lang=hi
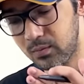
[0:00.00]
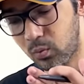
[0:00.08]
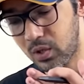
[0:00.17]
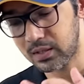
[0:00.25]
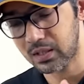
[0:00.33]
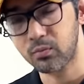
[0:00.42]

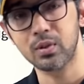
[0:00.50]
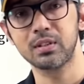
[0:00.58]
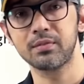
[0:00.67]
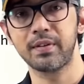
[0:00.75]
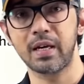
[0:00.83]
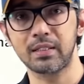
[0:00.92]
वट वर
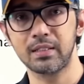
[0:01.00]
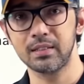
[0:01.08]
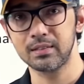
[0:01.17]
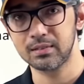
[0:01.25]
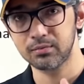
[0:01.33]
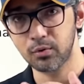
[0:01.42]
द
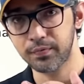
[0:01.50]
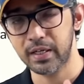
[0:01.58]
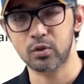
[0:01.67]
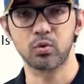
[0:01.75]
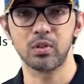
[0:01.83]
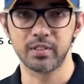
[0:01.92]
फैक्टर्स वो
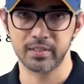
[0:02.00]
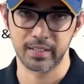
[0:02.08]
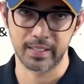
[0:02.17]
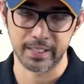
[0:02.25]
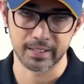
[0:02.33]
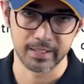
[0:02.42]
फैक्चुअल
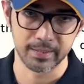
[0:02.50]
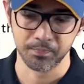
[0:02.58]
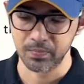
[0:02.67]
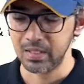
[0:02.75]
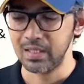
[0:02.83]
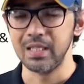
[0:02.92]
चीज़ें क्या थी
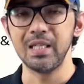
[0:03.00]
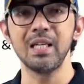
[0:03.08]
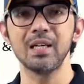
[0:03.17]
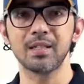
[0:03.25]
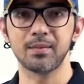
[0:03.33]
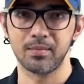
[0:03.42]

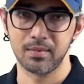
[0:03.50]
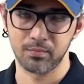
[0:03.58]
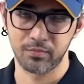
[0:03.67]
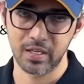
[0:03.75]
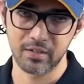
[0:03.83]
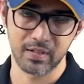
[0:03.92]
ईयर
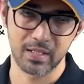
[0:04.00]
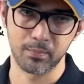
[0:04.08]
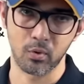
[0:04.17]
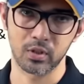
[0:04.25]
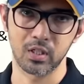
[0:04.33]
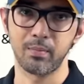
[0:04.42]
वेरी वेरी
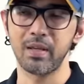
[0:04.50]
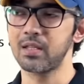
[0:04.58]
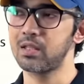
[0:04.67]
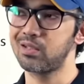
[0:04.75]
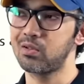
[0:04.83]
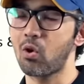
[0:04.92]
इंपॉर्टेंट भाई
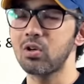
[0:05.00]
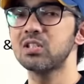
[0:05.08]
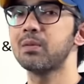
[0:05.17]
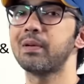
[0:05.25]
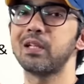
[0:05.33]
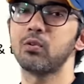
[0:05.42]
कौन
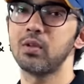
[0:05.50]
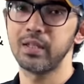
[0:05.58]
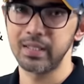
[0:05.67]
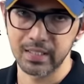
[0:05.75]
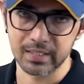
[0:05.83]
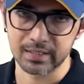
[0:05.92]
सा पर्टिकुलर
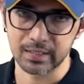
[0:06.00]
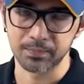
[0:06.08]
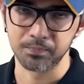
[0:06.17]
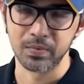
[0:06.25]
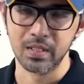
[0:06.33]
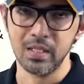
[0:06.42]
ईयर था
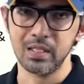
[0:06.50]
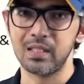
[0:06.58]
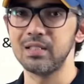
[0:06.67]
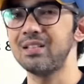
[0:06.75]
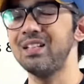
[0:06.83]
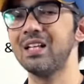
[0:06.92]

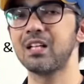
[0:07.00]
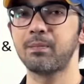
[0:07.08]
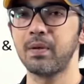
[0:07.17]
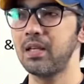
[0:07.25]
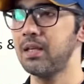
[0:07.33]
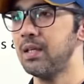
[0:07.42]
किस ईयर
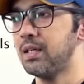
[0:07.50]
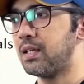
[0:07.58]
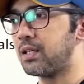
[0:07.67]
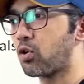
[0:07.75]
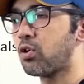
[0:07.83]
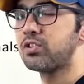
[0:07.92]
पे
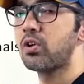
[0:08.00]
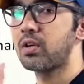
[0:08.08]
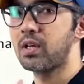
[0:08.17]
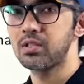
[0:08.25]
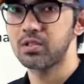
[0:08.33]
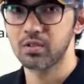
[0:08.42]
आ, कौन सी
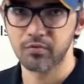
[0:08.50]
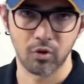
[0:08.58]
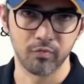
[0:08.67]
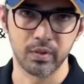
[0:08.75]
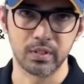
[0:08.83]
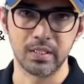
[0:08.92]
ऑर्गेनाइजेशन
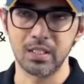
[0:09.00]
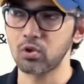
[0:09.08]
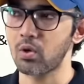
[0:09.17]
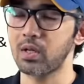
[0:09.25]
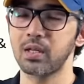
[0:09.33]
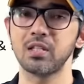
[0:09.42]
फॉर्म हुई थी इस
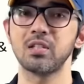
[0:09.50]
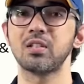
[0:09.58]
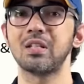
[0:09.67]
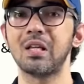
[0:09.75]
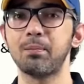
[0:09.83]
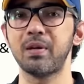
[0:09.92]

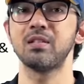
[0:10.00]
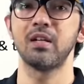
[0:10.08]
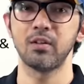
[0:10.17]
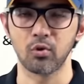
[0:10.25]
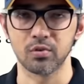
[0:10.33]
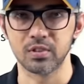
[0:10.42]
ऑर्गेनाइजेशन के
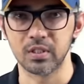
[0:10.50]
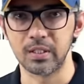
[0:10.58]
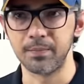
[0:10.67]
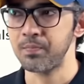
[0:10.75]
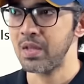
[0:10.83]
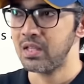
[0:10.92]
प्रेसिडेंट कौन से थे
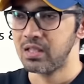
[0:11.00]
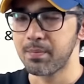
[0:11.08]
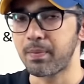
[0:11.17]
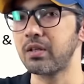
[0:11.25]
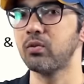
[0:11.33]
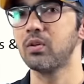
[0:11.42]
ये
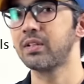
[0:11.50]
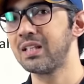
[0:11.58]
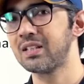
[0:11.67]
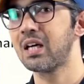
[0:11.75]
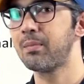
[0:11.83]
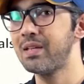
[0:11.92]
पर्टिकुलर
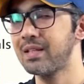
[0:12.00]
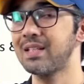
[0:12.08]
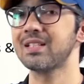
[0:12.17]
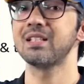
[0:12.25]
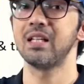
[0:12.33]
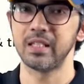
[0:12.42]
किताब ये
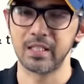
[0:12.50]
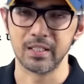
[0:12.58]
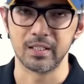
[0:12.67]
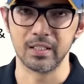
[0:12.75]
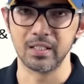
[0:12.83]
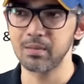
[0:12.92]
किसने लिखी
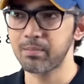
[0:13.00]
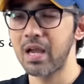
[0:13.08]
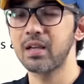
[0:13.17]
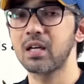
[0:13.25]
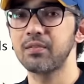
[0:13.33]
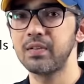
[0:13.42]
थी ये
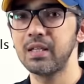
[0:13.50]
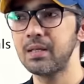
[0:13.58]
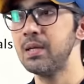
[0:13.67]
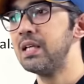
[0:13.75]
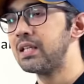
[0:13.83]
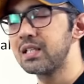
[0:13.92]
बायोग्राफी है
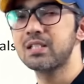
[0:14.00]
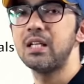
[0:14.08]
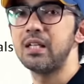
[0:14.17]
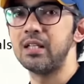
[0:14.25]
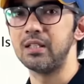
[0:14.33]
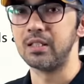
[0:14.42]
किसने
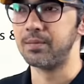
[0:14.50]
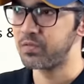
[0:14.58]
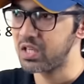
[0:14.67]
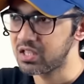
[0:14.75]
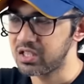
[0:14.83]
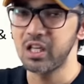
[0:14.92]
लिखी थी
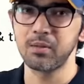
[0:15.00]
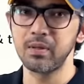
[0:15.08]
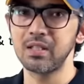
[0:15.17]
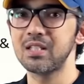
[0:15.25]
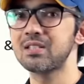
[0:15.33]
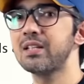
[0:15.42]
ये
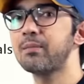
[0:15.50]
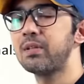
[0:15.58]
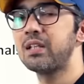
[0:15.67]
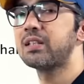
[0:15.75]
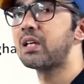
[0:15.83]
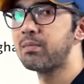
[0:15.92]
स्टेटमेंट किसने अपनी
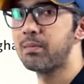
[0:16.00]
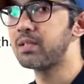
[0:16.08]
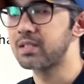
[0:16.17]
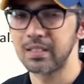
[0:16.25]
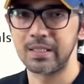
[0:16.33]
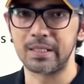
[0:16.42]
किताब में
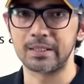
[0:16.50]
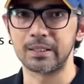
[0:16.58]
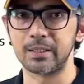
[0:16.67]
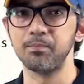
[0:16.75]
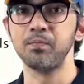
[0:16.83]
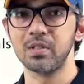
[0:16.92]
मेंशन किया
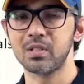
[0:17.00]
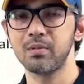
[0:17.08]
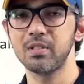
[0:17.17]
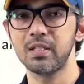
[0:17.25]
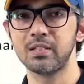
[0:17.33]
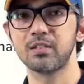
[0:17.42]
था
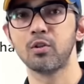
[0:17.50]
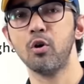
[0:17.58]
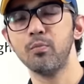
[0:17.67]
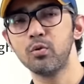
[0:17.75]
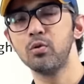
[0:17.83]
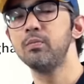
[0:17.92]
समझ रहे हैं जैसे
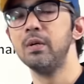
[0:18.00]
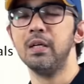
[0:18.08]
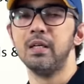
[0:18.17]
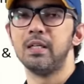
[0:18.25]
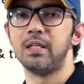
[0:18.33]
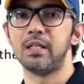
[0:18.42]
होम रूल
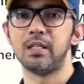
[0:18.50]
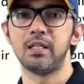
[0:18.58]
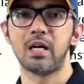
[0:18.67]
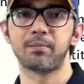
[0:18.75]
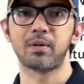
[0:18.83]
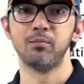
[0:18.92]

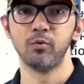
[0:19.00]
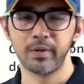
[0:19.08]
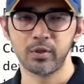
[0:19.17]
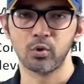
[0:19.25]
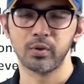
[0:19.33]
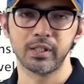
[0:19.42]
आपका
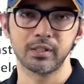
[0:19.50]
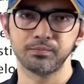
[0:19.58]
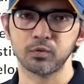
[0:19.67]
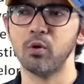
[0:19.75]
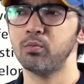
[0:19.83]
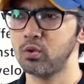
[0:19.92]
मूवमेंट हो गया
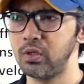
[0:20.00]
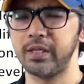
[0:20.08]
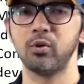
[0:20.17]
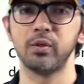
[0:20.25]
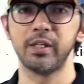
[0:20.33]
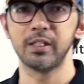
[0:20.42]
होम रूल लीग
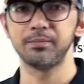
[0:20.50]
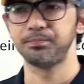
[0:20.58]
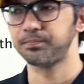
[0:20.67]
हो गया